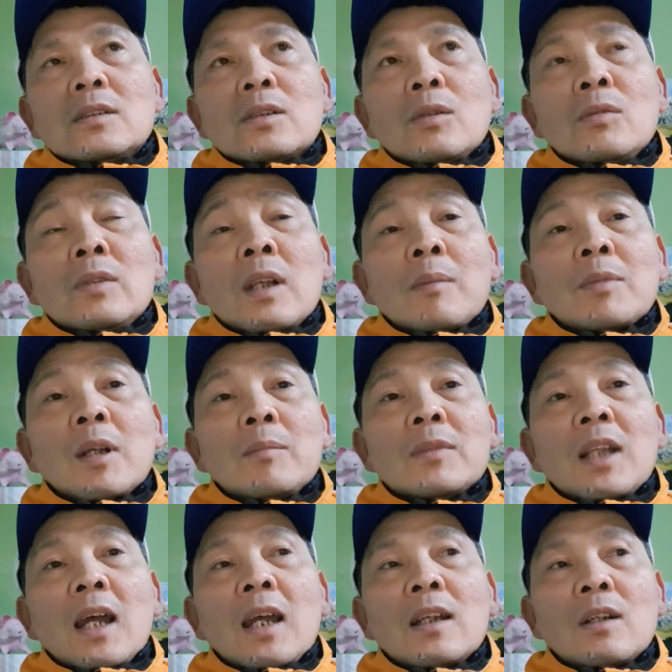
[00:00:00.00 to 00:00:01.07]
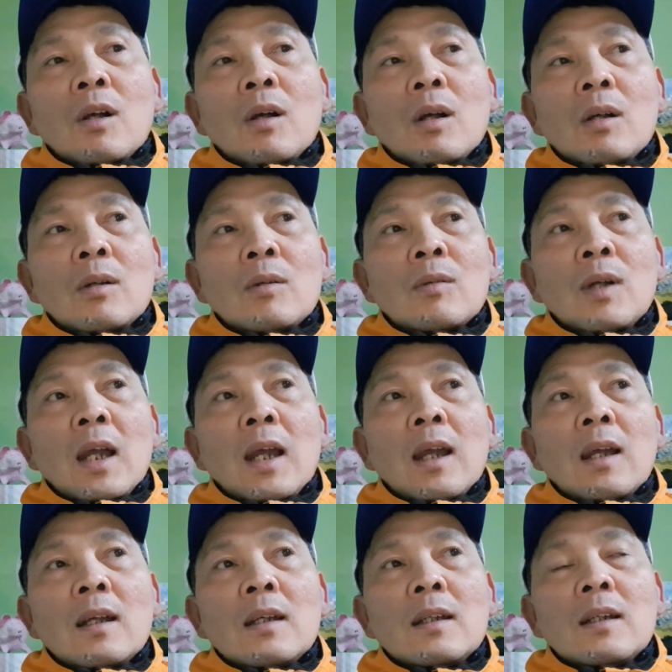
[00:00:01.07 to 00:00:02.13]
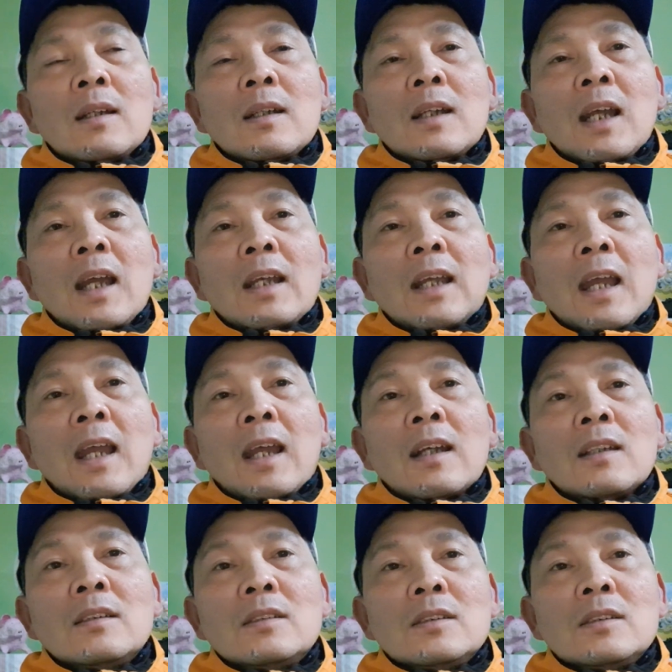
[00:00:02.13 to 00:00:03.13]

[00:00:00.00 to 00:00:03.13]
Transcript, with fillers: thu nhập cầm tay còn khoảng 2 à, ngàn